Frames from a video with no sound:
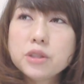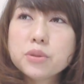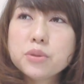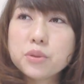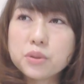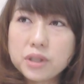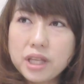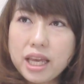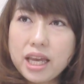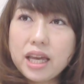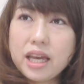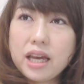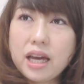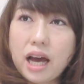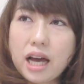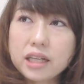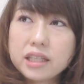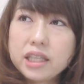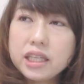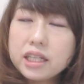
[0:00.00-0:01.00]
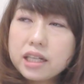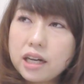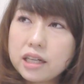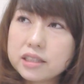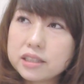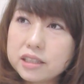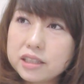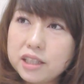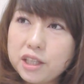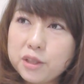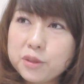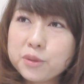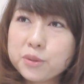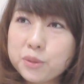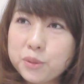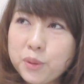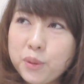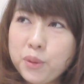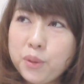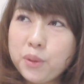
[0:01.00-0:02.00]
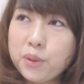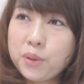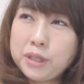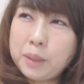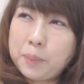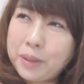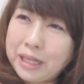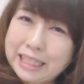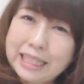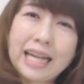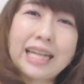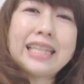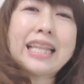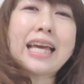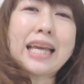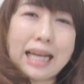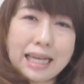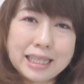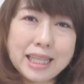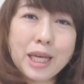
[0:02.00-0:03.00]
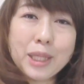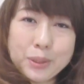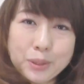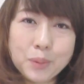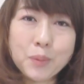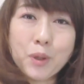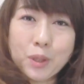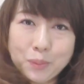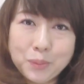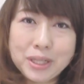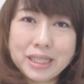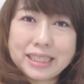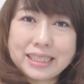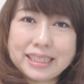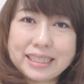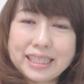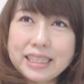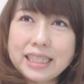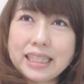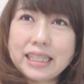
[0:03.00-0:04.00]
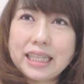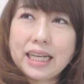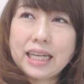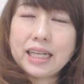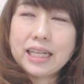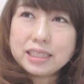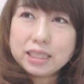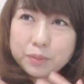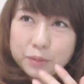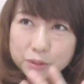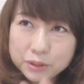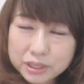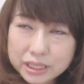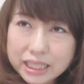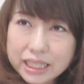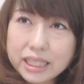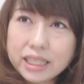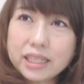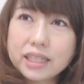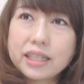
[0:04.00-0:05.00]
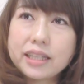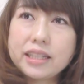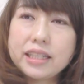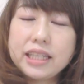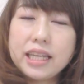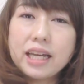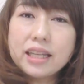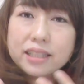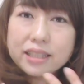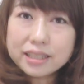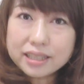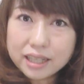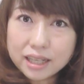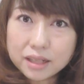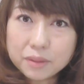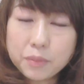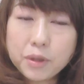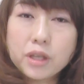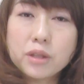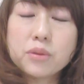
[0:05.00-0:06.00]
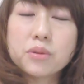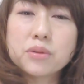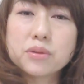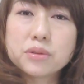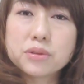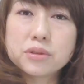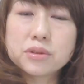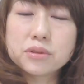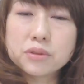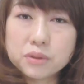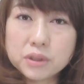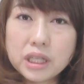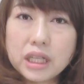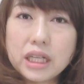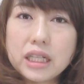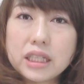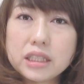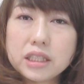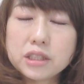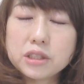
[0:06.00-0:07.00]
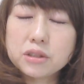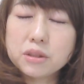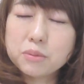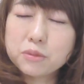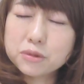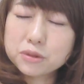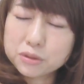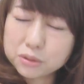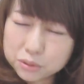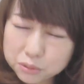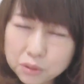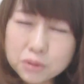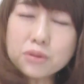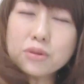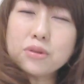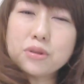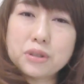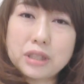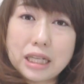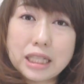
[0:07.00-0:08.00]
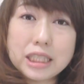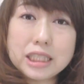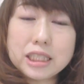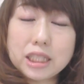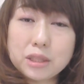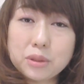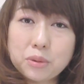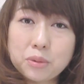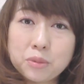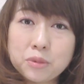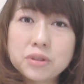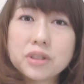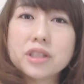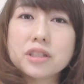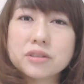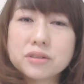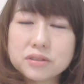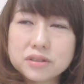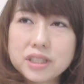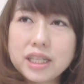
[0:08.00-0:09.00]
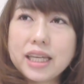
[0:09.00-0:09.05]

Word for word: ちょっとね秋感っていうとやっぱり足りないかなと思いますただ自分に似合ったメイクをするのが私はもうすごく大事だと思ってるの